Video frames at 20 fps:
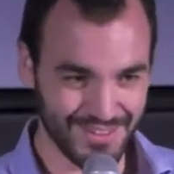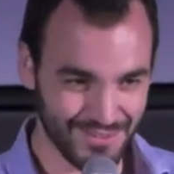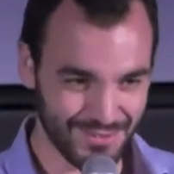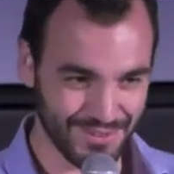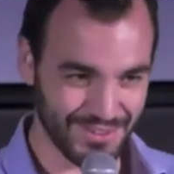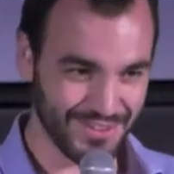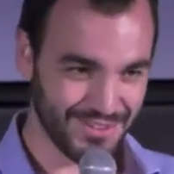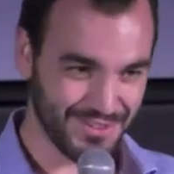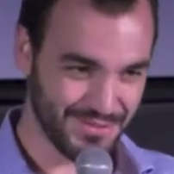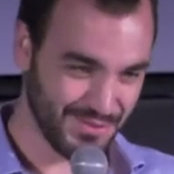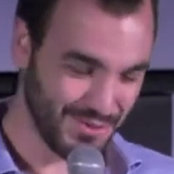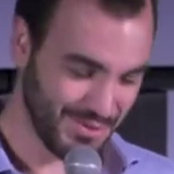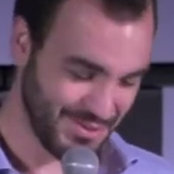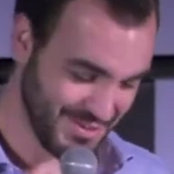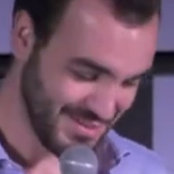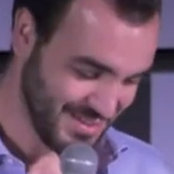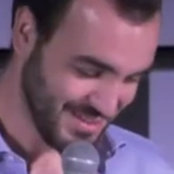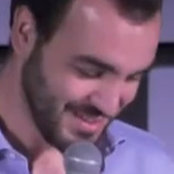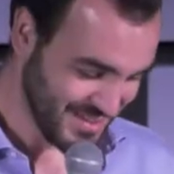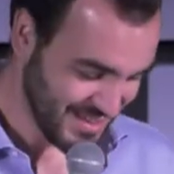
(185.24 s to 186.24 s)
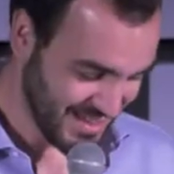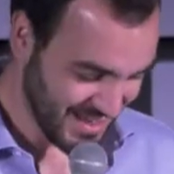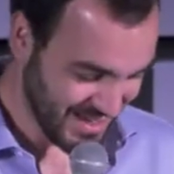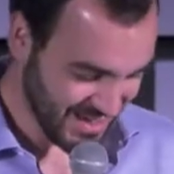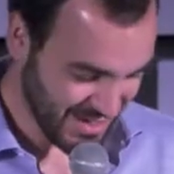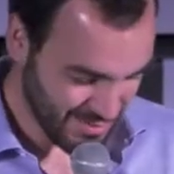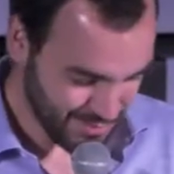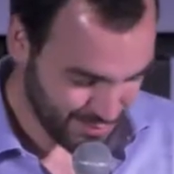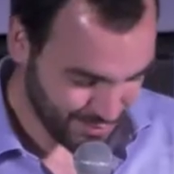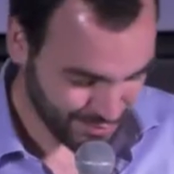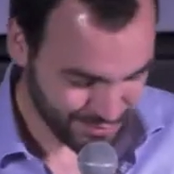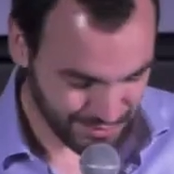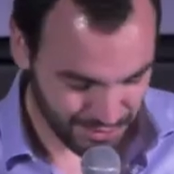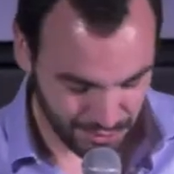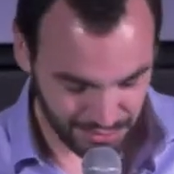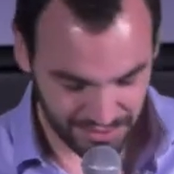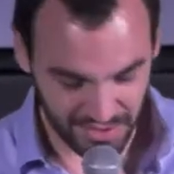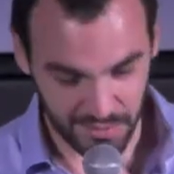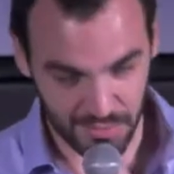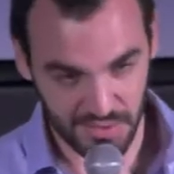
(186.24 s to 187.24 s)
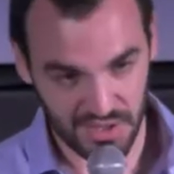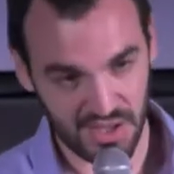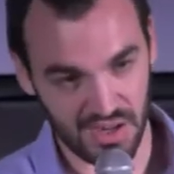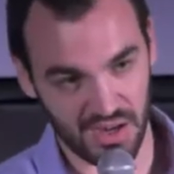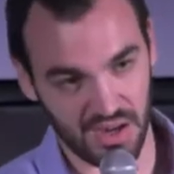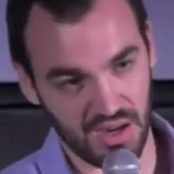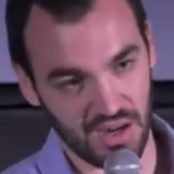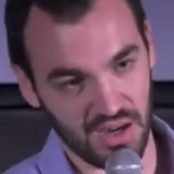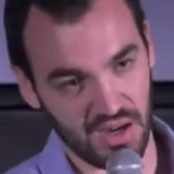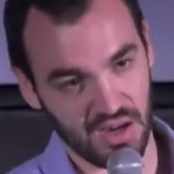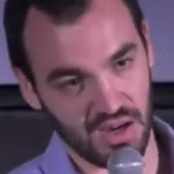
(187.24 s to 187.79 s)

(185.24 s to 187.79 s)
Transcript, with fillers: effectivement, puis on a entamé un,